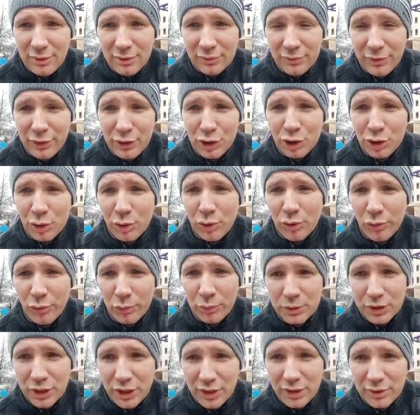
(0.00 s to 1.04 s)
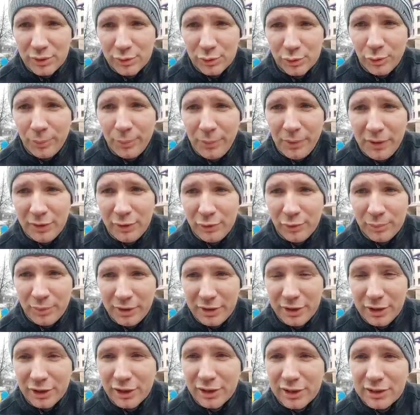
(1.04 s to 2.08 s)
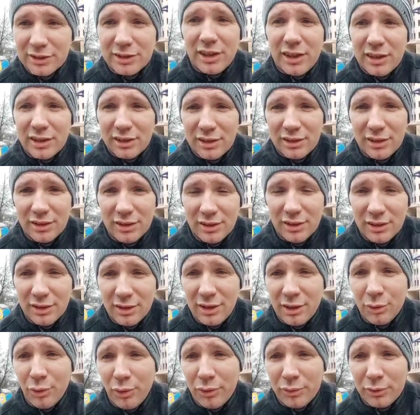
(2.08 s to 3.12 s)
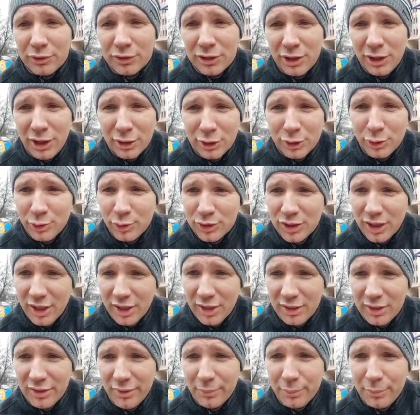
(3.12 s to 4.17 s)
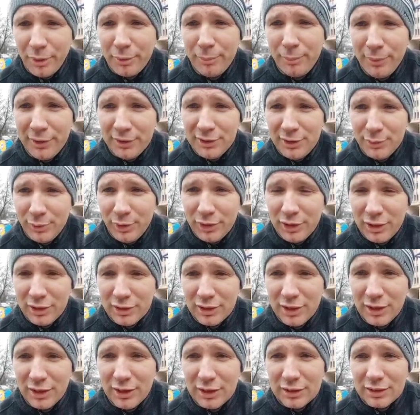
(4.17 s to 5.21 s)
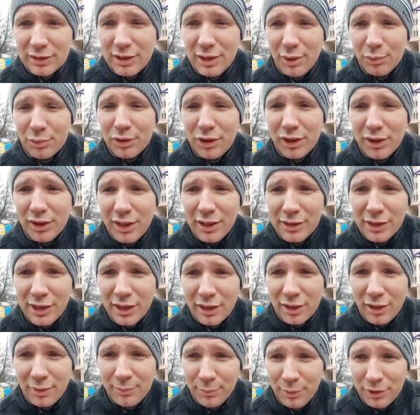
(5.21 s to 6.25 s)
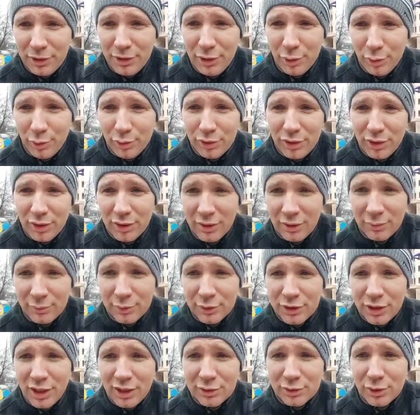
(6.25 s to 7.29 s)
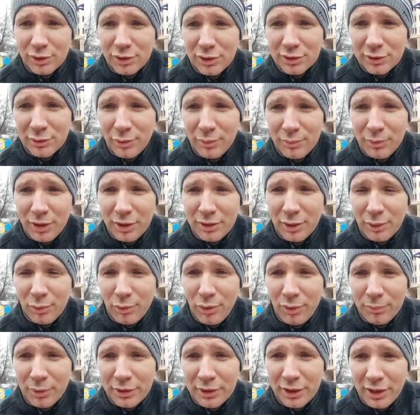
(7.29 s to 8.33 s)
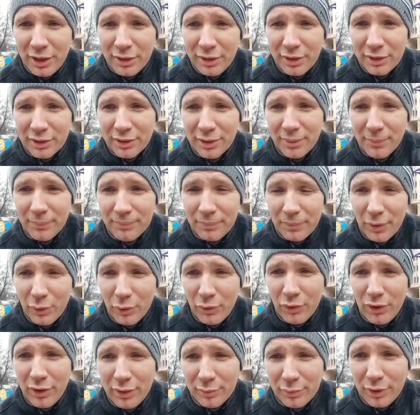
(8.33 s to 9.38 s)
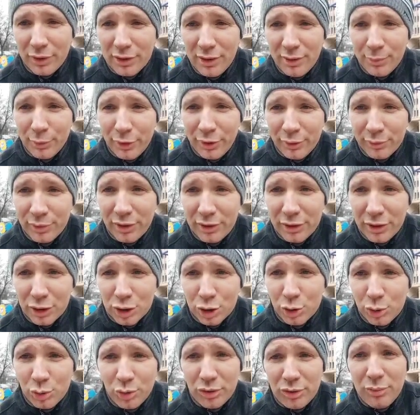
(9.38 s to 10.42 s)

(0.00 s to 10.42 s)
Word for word: вы еще глубже упали в моих глазах. До новых встреч, друзья. Подписывайтесь, ставьте лайки, комментируйте, высказывайте свое мнение в комментариях. Ольга Владимировна, я жду